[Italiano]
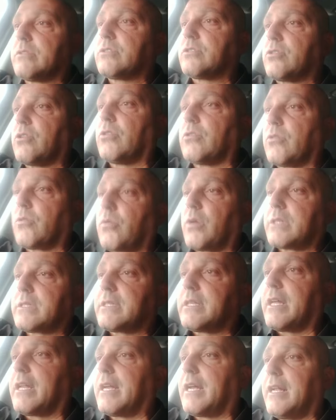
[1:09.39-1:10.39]
sono
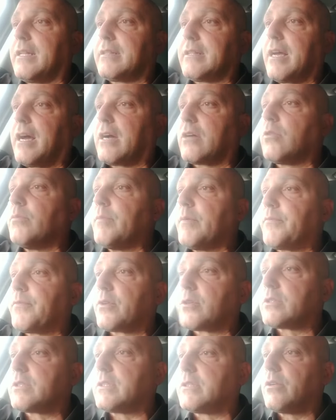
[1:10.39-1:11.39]
queste realtà come
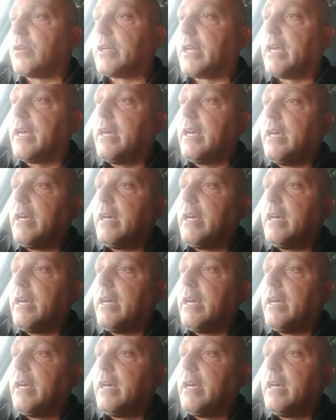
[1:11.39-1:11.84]
Frosinone